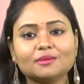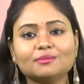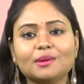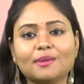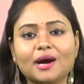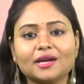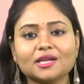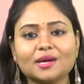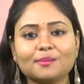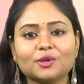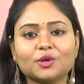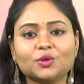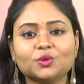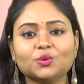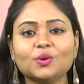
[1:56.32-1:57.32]
ధర్మ
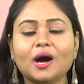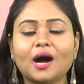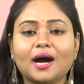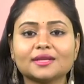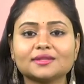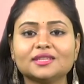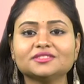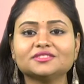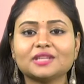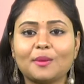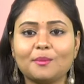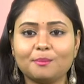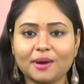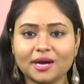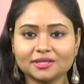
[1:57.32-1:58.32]
మార్గంలోనూ అర్ధ
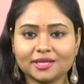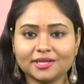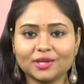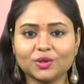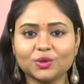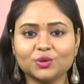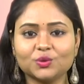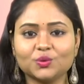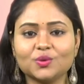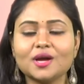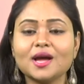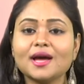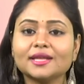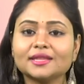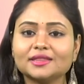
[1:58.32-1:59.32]
సంపాదనలోనూ
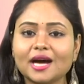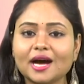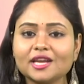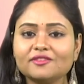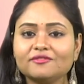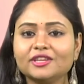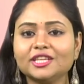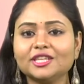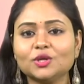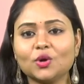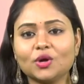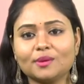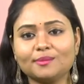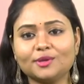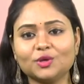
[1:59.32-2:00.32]
దాని
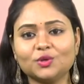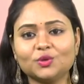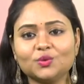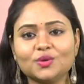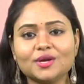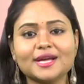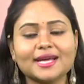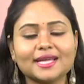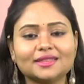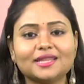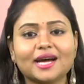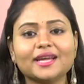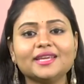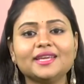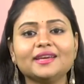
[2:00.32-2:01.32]
వినియోగంలోనూ
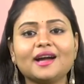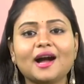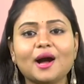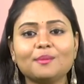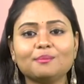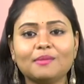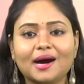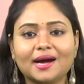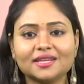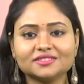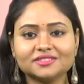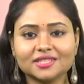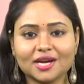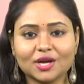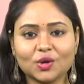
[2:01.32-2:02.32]
దైహిక
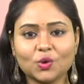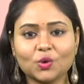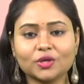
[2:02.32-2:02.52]
మానసిక